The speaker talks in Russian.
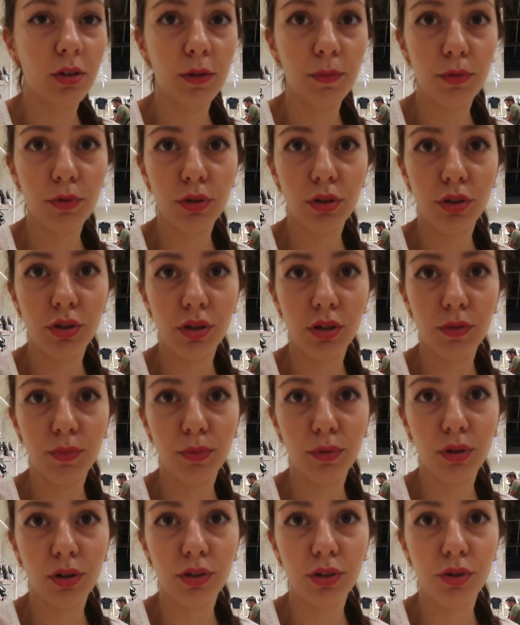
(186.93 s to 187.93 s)
Я просто сейчас
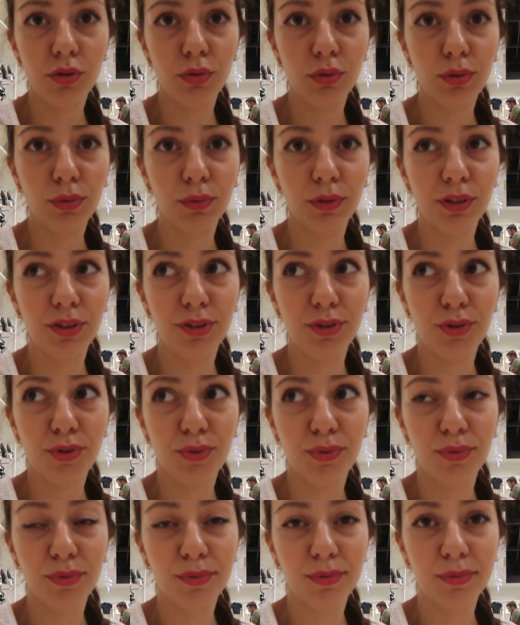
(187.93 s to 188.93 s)
плохо себя чувствую, я сижу.